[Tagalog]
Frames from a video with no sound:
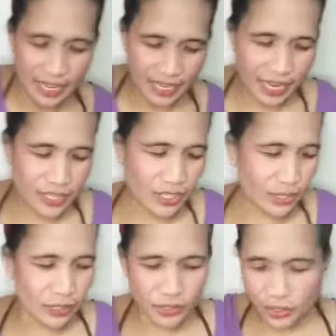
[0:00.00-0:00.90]
Ayan, so
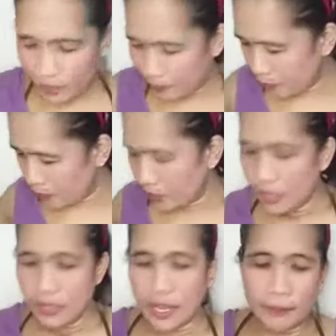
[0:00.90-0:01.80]
yun na po.
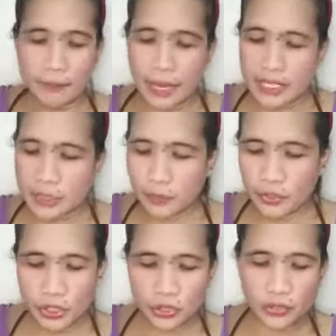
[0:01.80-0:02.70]
Ang um, price
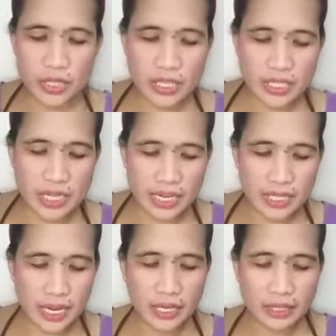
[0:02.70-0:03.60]
po nito is
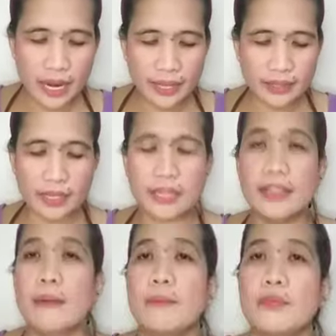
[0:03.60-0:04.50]
nasa
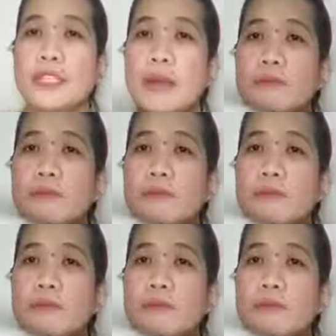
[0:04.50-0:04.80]
800 lang po